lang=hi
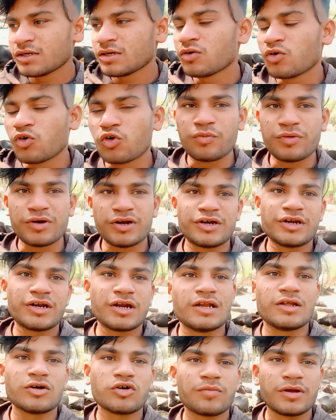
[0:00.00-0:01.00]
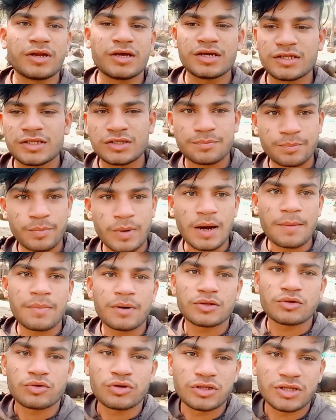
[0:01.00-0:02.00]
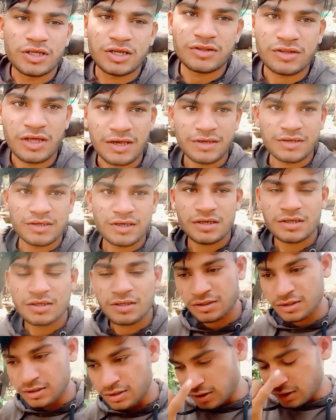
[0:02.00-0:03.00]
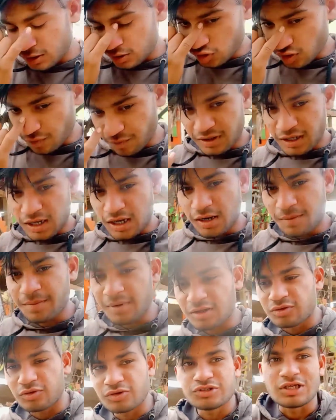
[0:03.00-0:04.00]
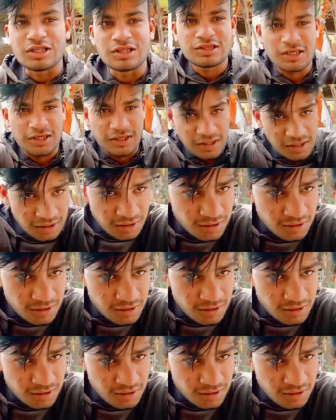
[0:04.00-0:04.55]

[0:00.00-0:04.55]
और फिर ट्राली को भरेंगे तो पापा थोड़ी देर साएंगे तो अपन तो चलते हैं ना